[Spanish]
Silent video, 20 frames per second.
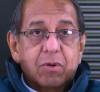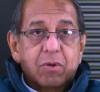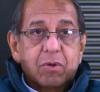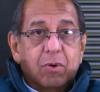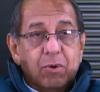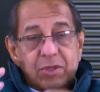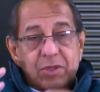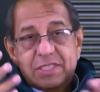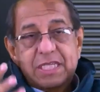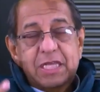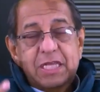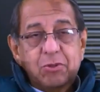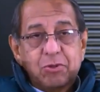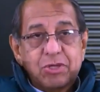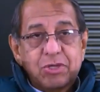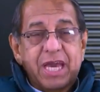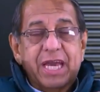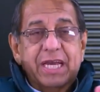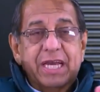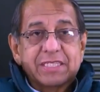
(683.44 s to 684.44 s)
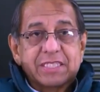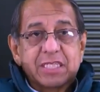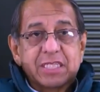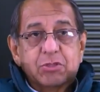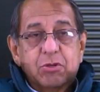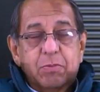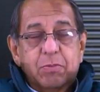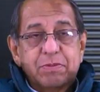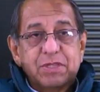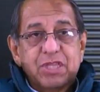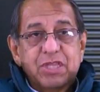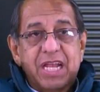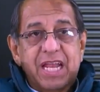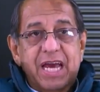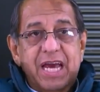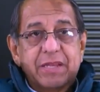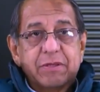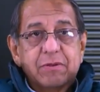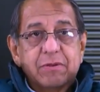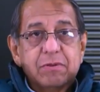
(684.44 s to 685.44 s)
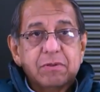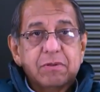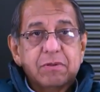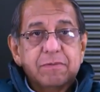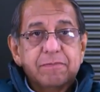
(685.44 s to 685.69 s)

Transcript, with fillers: o estando ya en el centro hospitalario,